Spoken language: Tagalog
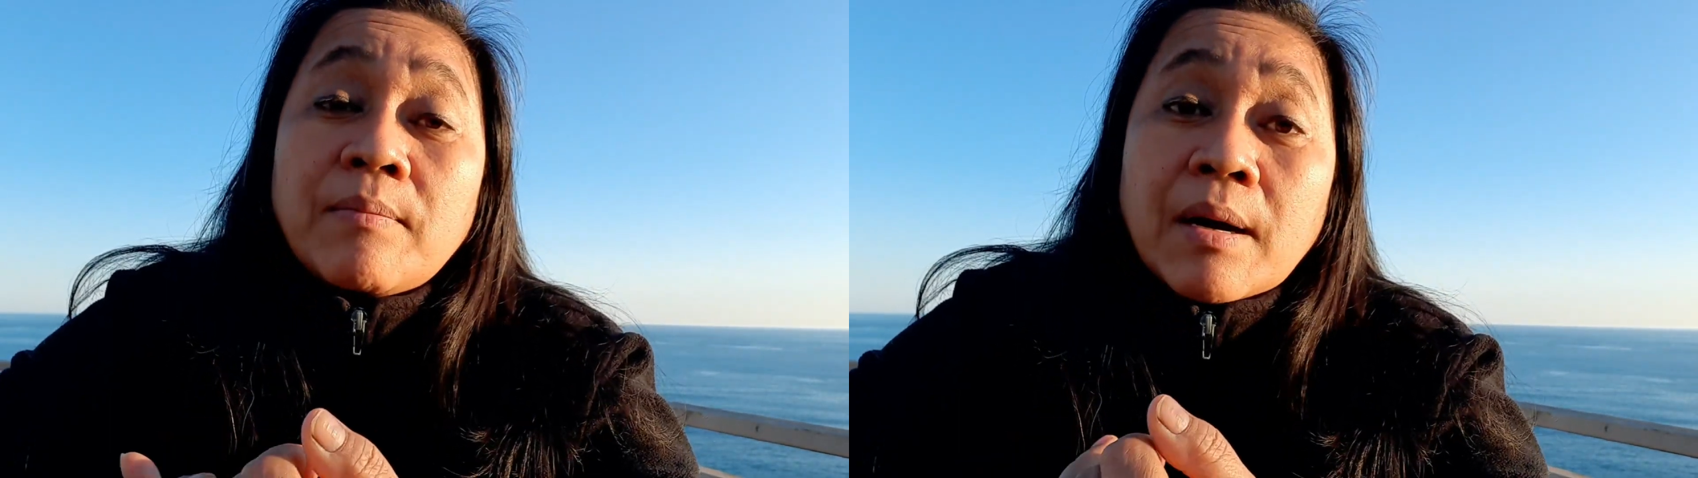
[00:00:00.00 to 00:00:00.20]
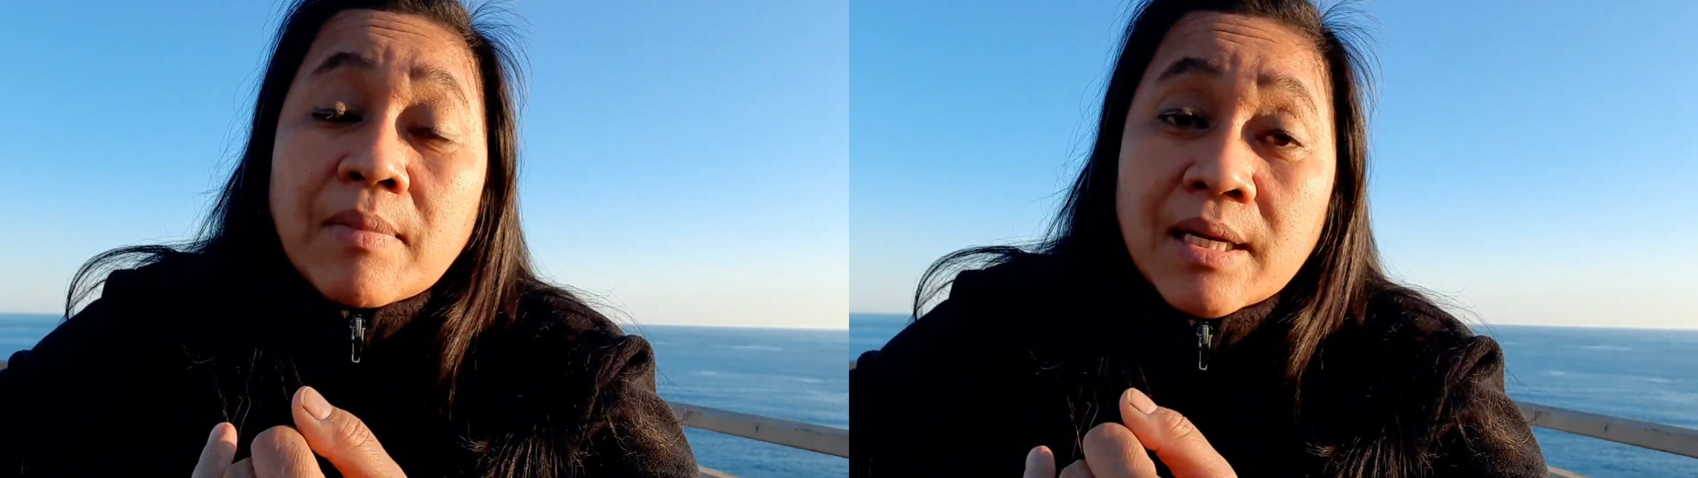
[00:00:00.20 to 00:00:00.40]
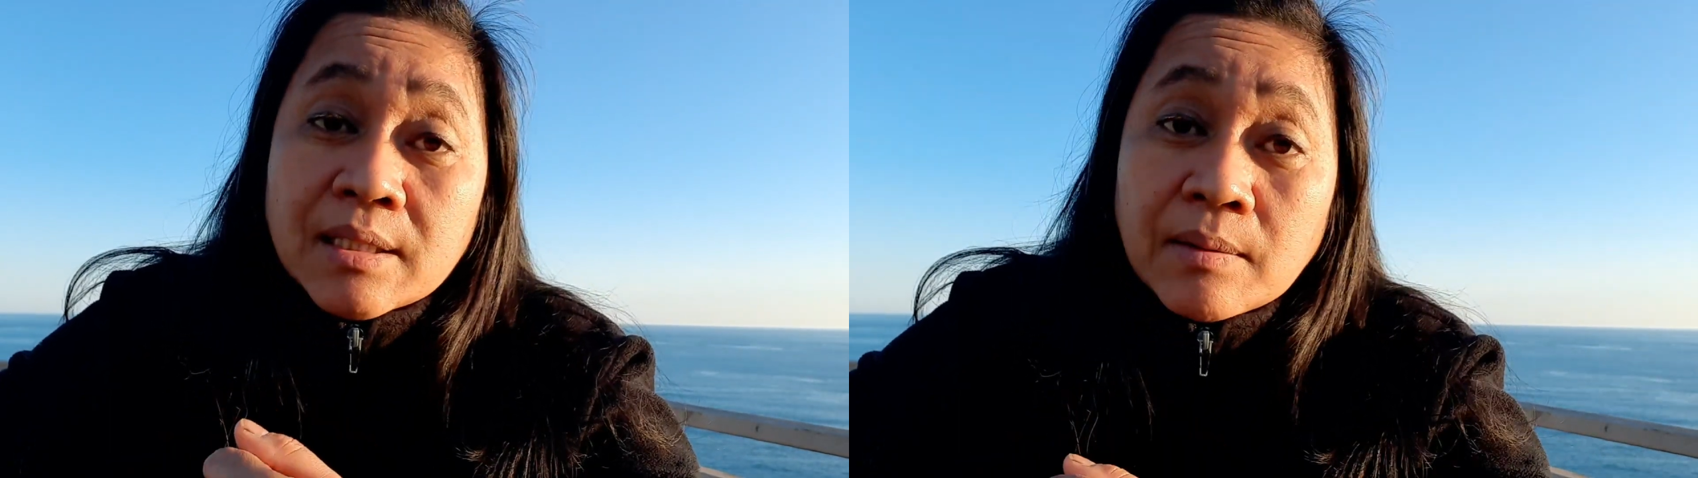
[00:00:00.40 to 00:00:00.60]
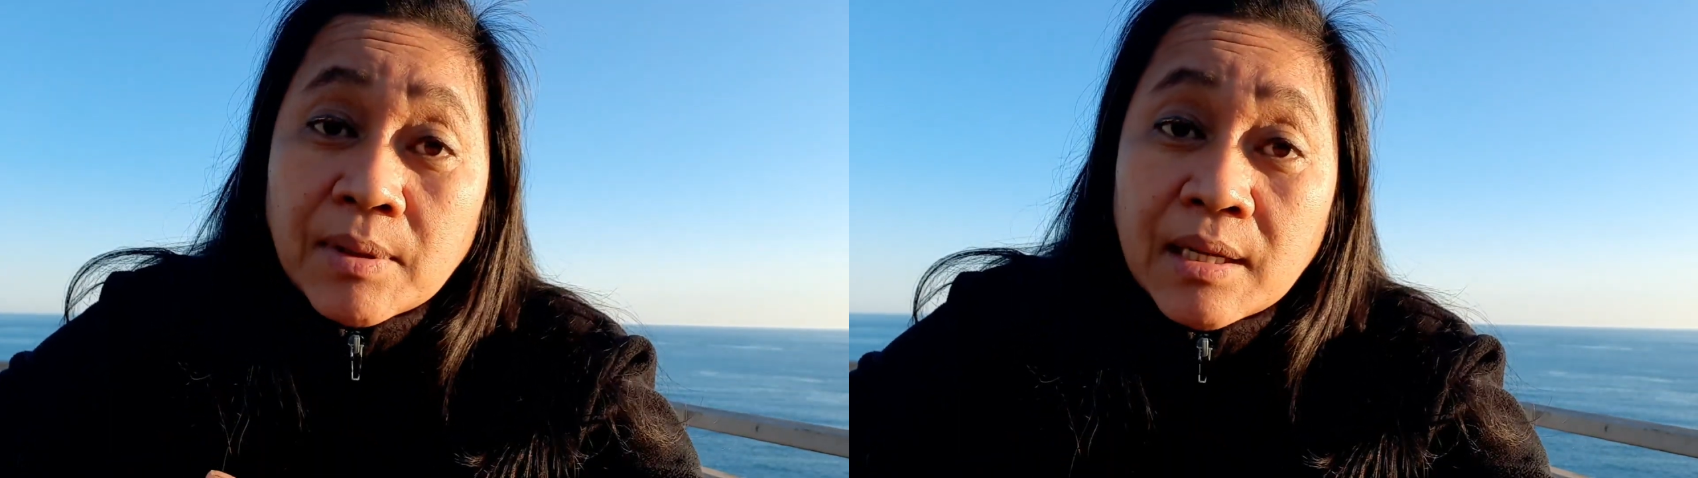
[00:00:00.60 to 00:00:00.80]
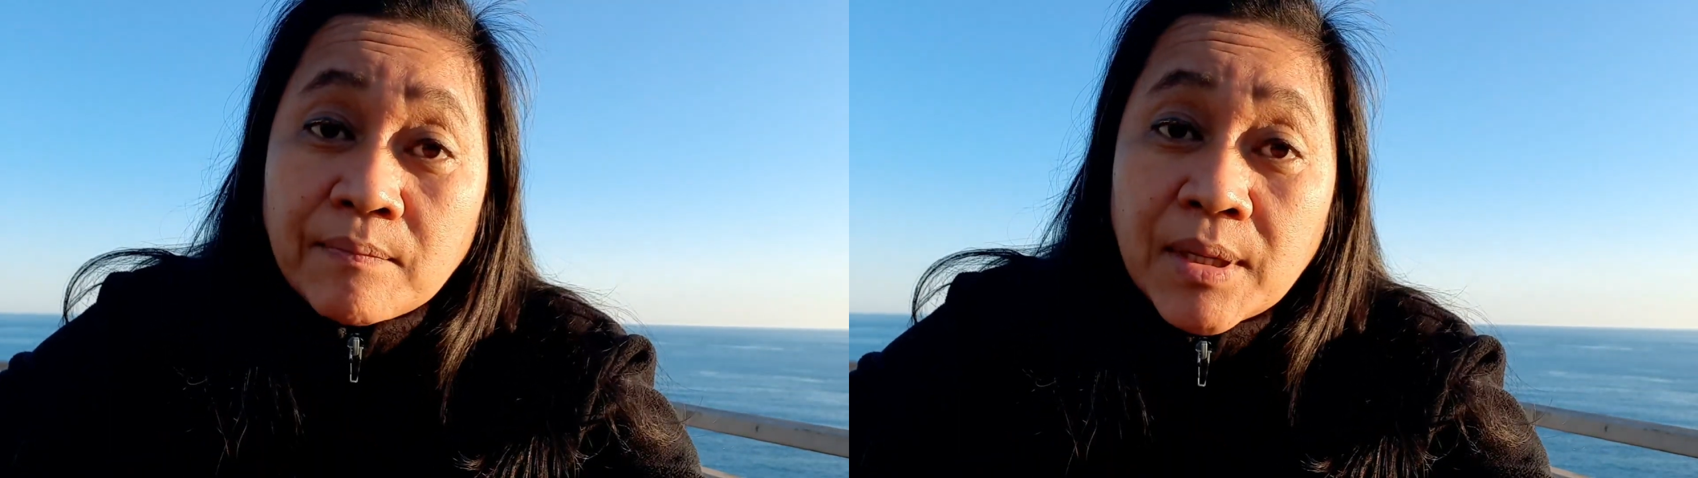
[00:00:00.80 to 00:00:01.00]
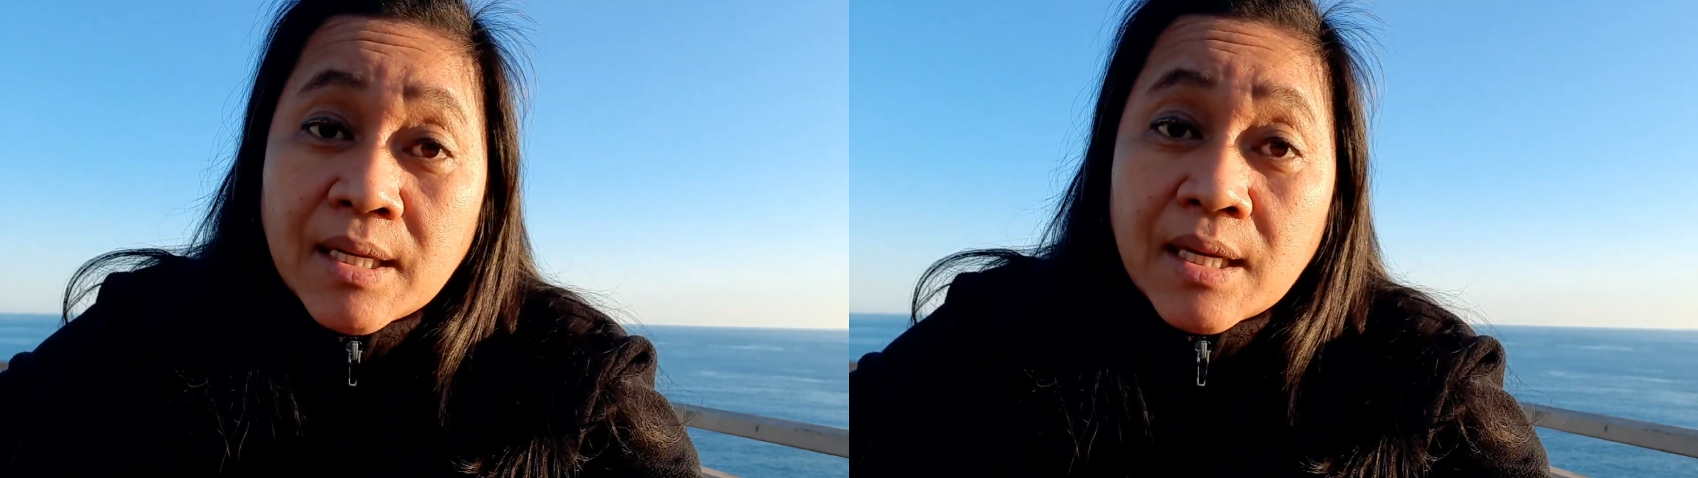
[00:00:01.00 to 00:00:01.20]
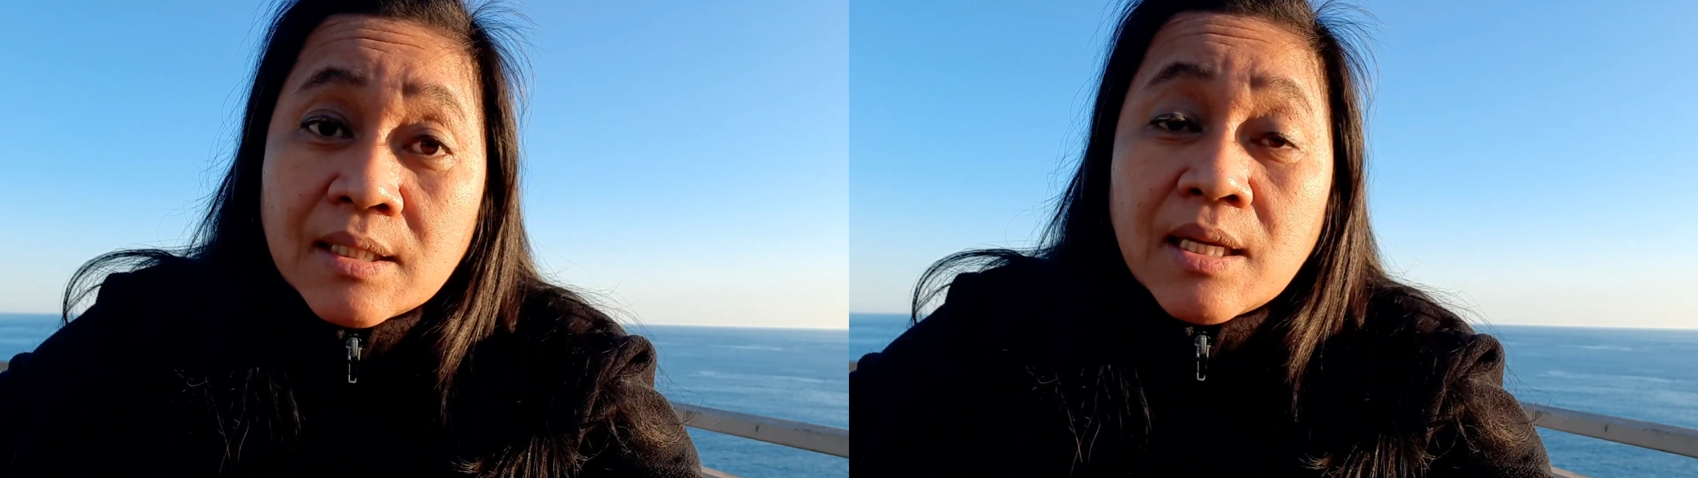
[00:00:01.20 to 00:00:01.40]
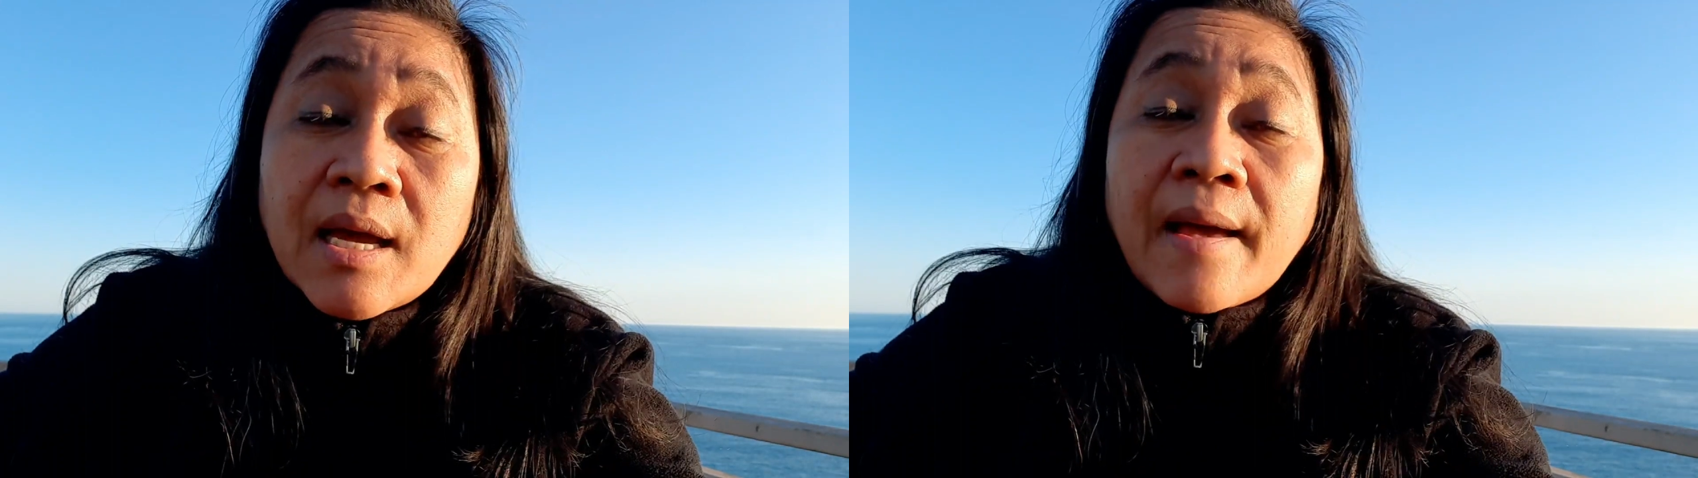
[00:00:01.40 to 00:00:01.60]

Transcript: babalik sa Pilipinas,